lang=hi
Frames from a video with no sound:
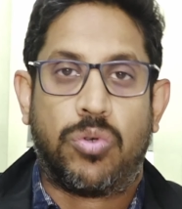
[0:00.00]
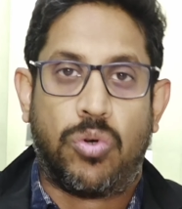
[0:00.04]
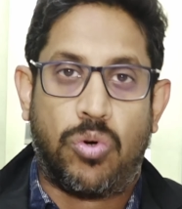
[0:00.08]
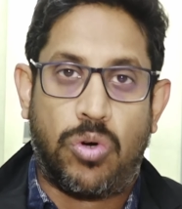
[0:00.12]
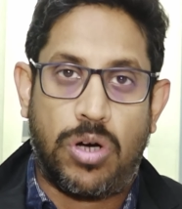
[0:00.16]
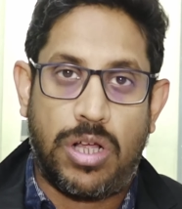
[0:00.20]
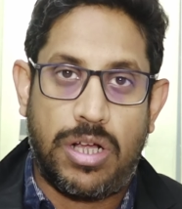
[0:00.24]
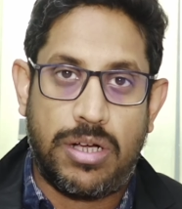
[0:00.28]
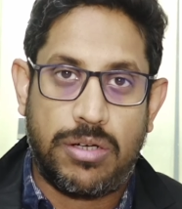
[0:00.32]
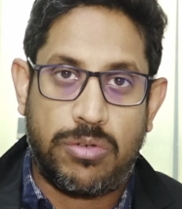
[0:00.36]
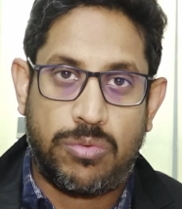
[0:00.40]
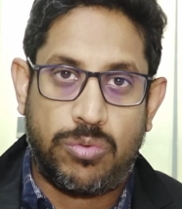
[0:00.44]

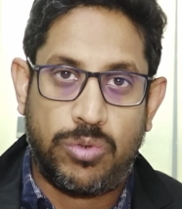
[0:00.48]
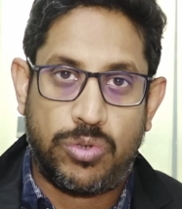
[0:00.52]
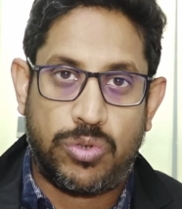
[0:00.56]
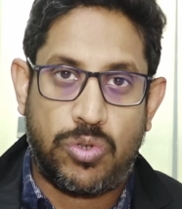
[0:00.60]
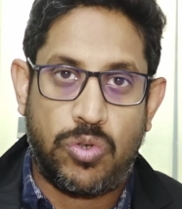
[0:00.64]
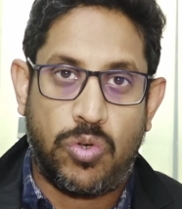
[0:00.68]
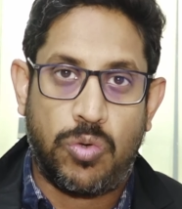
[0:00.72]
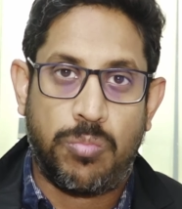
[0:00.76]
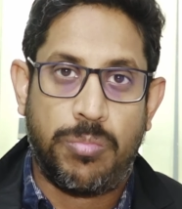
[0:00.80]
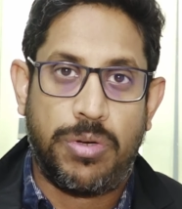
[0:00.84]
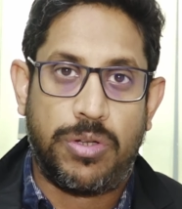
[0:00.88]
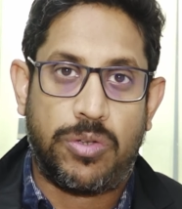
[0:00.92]
थोड़ा कुछ
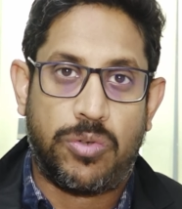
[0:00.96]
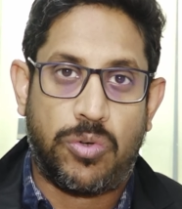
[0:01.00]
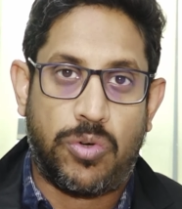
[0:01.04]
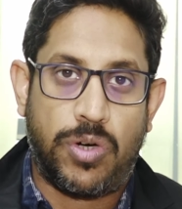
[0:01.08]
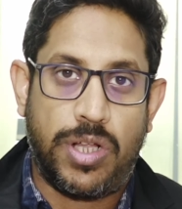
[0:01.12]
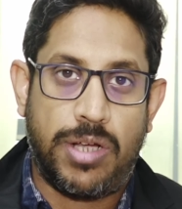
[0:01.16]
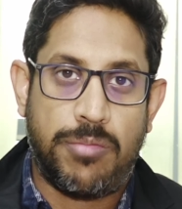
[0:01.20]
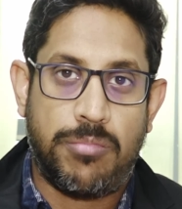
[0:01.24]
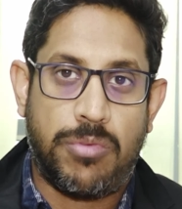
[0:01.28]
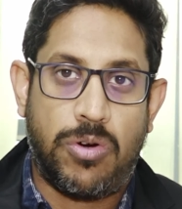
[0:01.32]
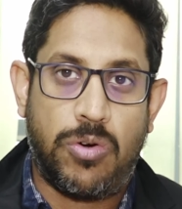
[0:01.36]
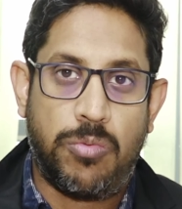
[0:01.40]
लोग में
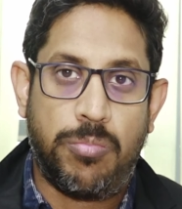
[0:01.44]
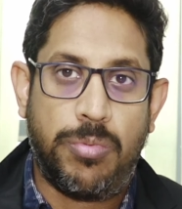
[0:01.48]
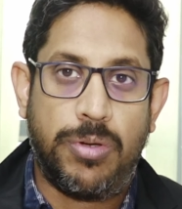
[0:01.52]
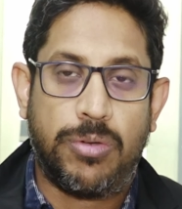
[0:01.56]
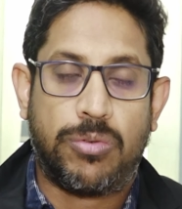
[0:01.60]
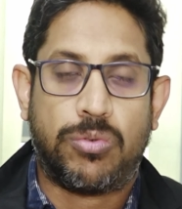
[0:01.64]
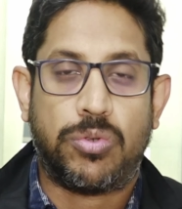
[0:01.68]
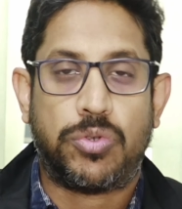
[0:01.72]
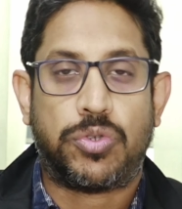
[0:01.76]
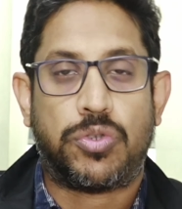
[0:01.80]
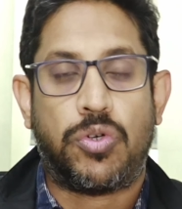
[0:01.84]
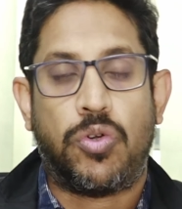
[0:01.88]
थोड़े अमाउंट में
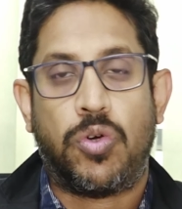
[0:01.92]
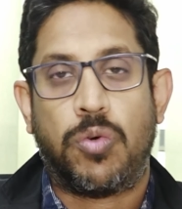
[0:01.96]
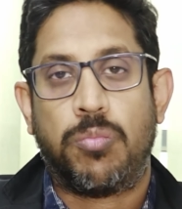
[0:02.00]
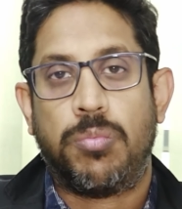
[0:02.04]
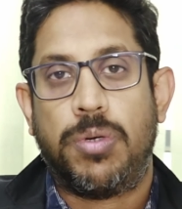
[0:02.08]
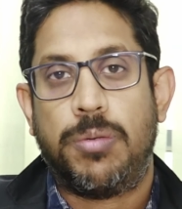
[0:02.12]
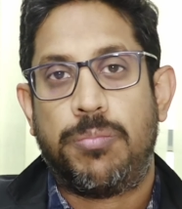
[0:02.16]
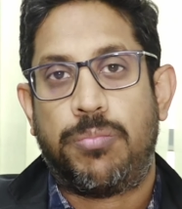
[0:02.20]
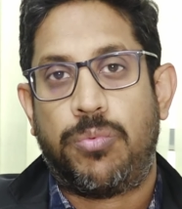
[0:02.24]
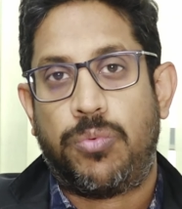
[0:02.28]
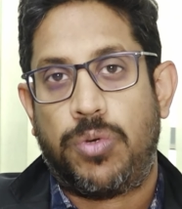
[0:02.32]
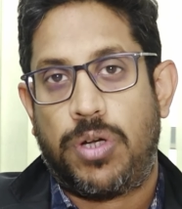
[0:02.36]
कुछ लोग
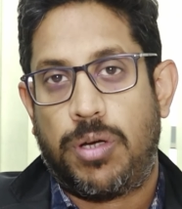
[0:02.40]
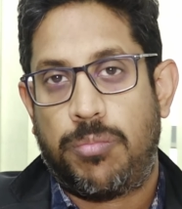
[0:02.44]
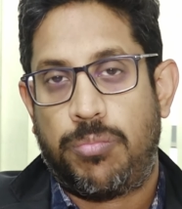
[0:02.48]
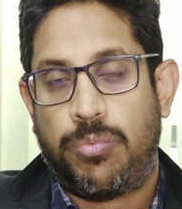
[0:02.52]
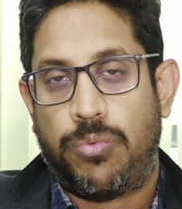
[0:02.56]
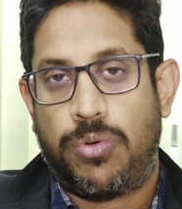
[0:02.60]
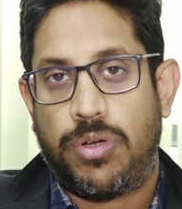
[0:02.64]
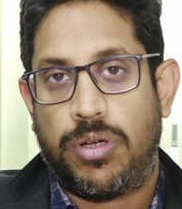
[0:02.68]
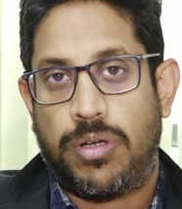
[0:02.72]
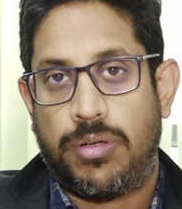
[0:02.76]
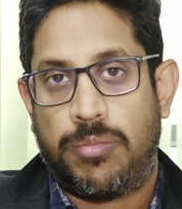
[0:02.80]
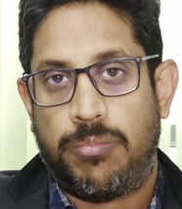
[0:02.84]
में पूरा
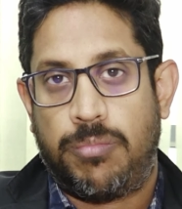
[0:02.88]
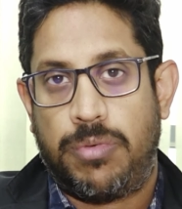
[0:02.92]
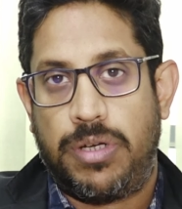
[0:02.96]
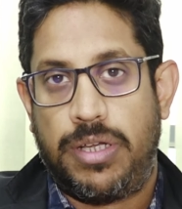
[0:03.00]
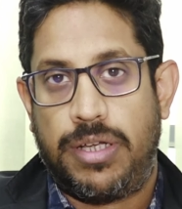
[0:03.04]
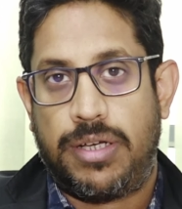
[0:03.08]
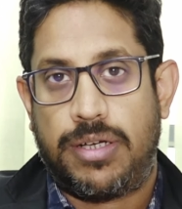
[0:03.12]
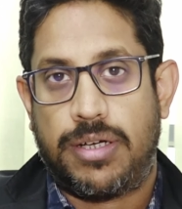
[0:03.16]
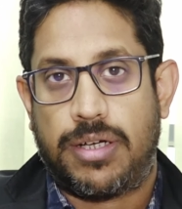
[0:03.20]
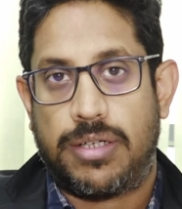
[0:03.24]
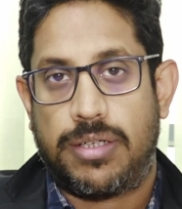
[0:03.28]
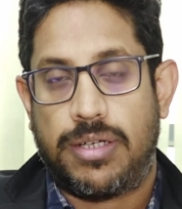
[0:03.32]
पूरा
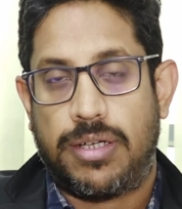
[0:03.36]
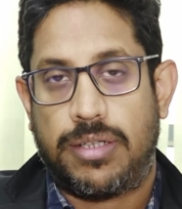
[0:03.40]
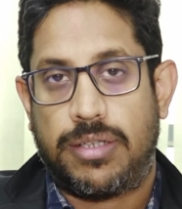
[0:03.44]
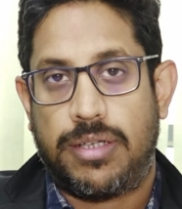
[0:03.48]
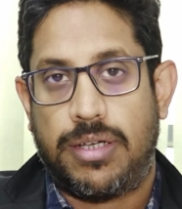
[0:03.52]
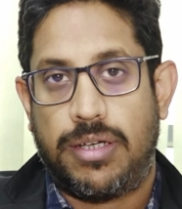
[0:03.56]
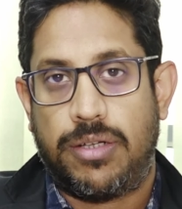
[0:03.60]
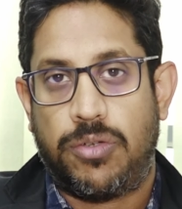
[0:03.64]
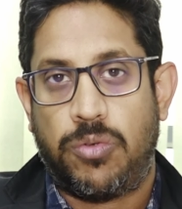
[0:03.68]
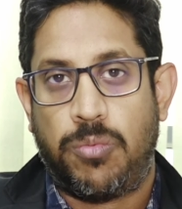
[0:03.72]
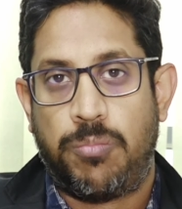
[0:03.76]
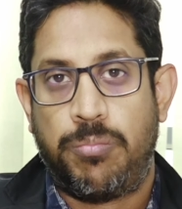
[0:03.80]
लीक कर
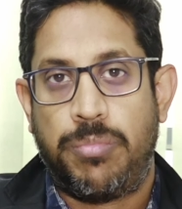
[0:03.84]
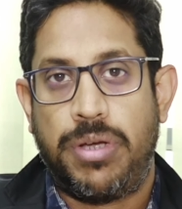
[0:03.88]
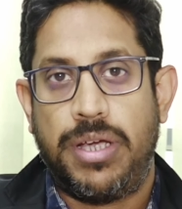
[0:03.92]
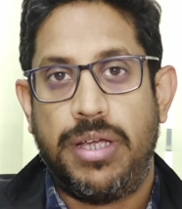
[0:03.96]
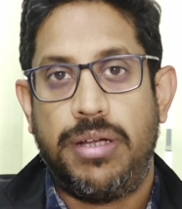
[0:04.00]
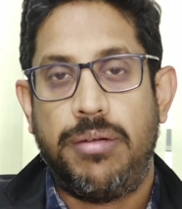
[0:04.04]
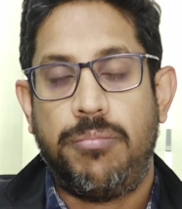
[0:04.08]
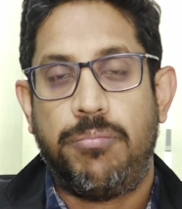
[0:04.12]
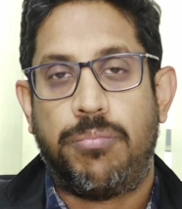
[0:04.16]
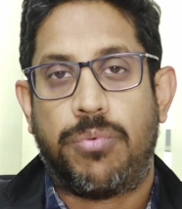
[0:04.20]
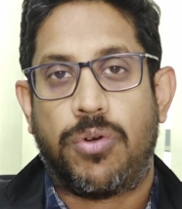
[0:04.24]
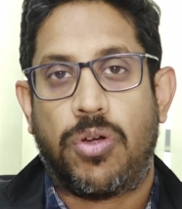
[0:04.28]
जाता है तो
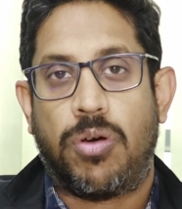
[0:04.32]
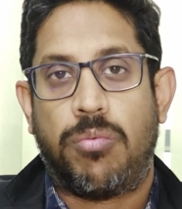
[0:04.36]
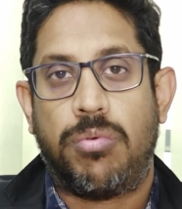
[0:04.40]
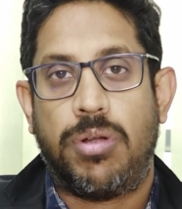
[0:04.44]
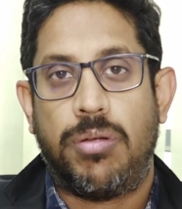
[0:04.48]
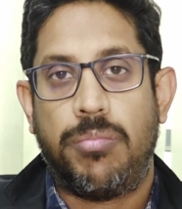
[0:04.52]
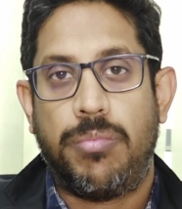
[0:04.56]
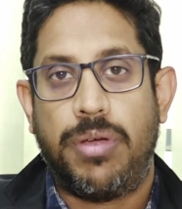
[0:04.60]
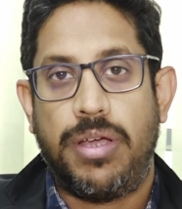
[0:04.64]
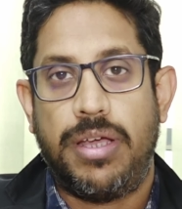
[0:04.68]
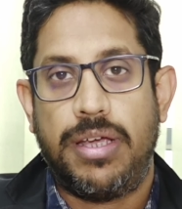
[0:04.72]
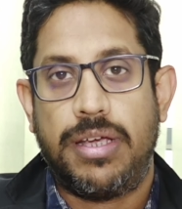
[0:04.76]
मेन
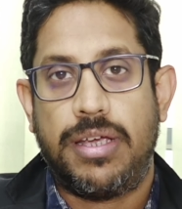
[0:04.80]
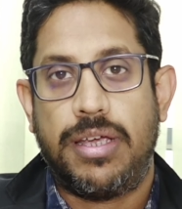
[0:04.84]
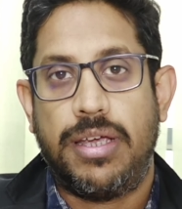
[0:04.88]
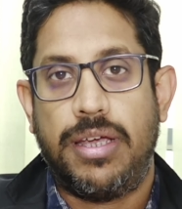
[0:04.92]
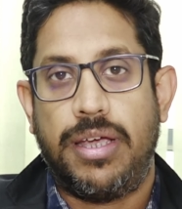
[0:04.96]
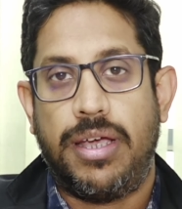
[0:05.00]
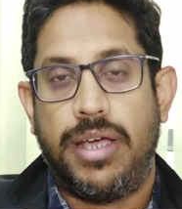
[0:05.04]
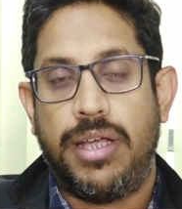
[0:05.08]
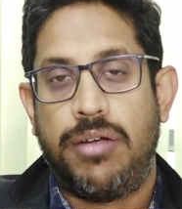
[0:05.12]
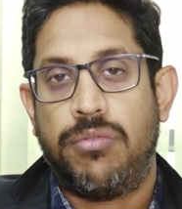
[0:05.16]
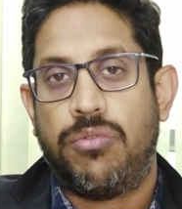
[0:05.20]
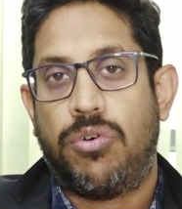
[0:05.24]
प्रॉब्लम है कि
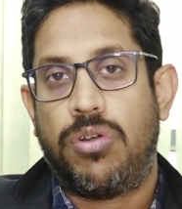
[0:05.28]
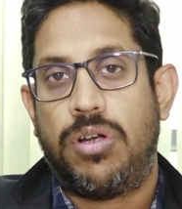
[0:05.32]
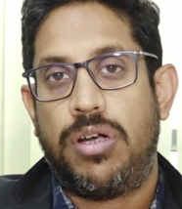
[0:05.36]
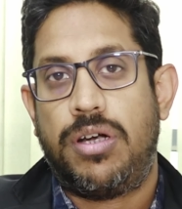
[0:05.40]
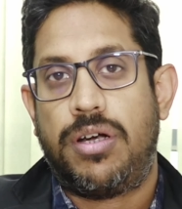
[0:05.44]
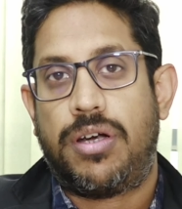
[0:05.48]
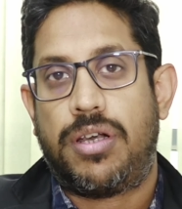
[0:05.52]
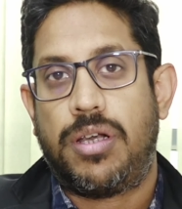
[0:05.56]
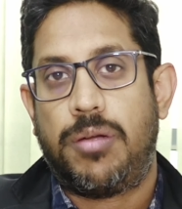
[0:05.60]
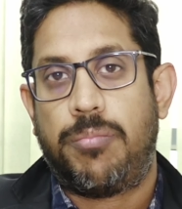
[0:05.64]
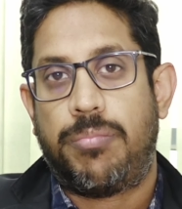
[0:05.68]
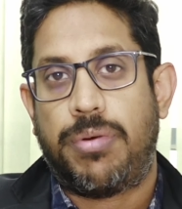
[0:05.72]

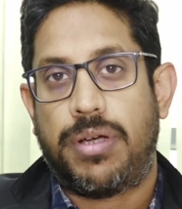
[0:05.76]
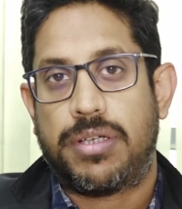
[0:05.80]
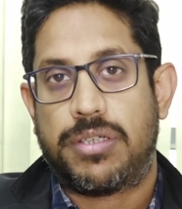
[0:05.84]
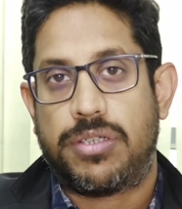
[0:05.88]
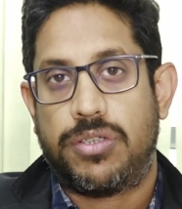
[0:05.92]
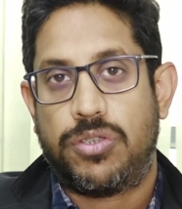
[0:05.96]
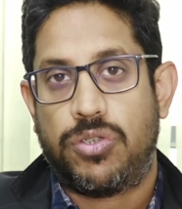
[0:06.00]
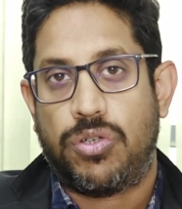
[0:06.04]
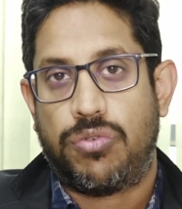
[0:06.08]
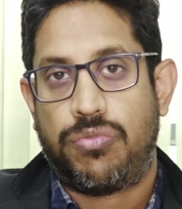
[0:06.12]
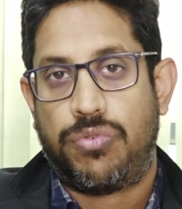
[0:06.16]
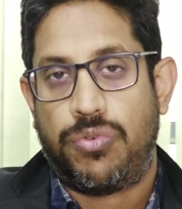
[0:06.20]
इनवॉलेंट्री
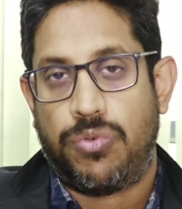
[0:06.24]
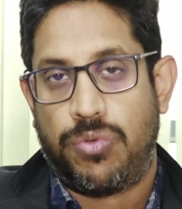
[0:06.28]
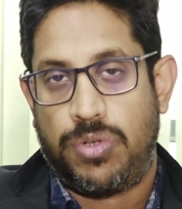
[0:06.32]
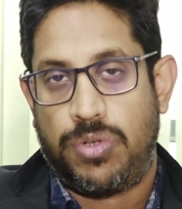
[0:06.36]
पैसेज ऑफ